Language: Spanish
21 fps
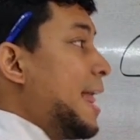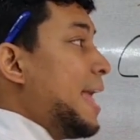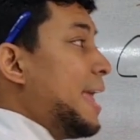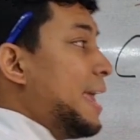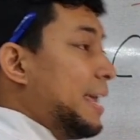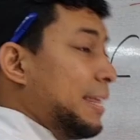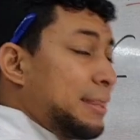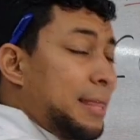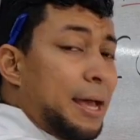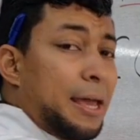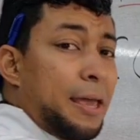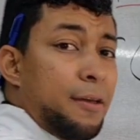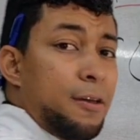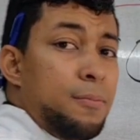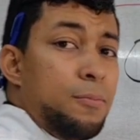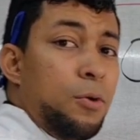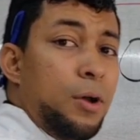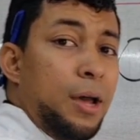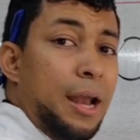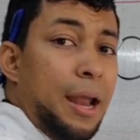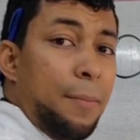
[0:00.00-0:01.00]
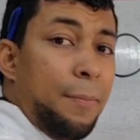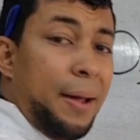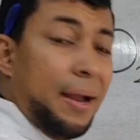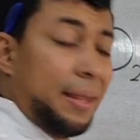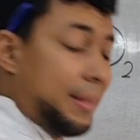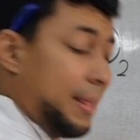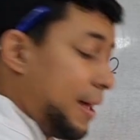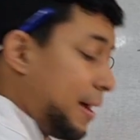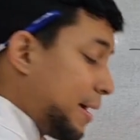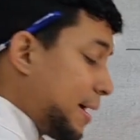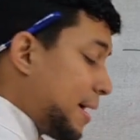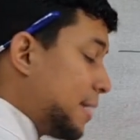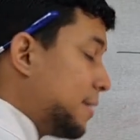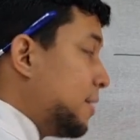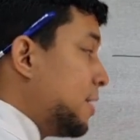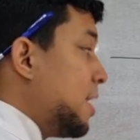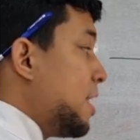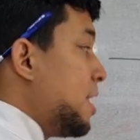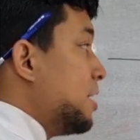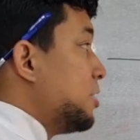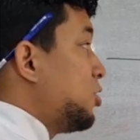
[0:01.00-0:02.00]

esta que vemos en la parte de acá.